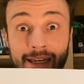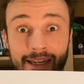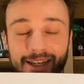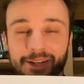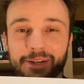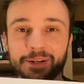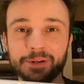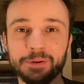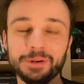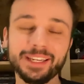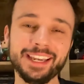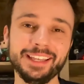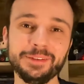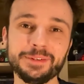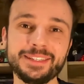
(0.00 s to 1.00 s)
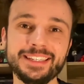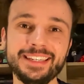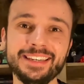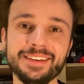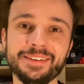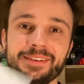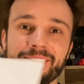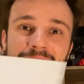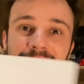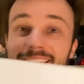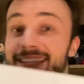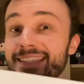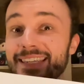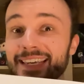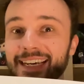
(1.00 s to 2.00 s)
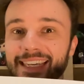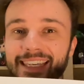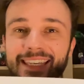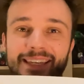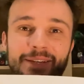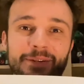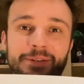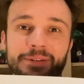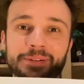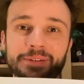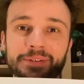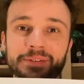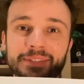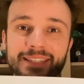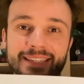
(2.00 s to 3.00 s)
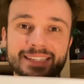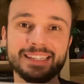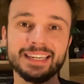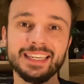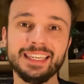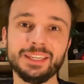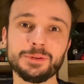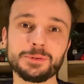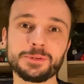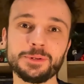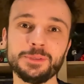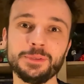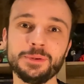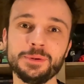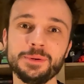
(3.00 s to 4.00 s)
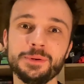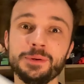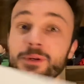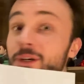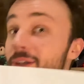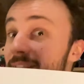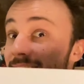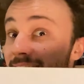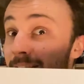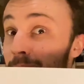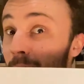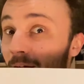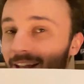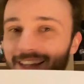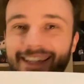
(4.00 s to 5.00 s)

Euh, on regarde aussi euh, des séries, euh, des séries que je ne connaissais pas.